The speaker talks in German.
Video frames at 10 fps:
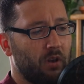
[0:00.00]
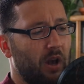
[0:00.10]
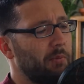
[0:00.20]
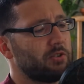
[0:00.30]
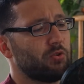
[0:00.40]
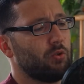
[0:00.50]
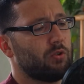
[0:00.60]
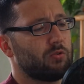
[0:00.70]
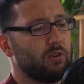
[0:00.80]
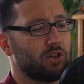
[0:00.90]
Aber
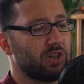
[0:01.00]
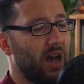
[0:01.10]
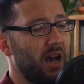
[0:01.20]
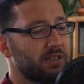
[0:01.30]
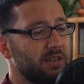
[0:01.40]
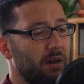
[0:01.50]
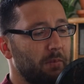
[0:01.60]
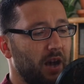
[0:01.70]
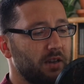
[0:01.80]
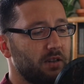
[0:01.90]
zurück zu der Straße am
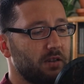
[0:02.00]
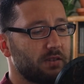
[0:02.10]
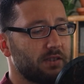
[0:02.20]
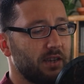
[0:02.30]
Rande des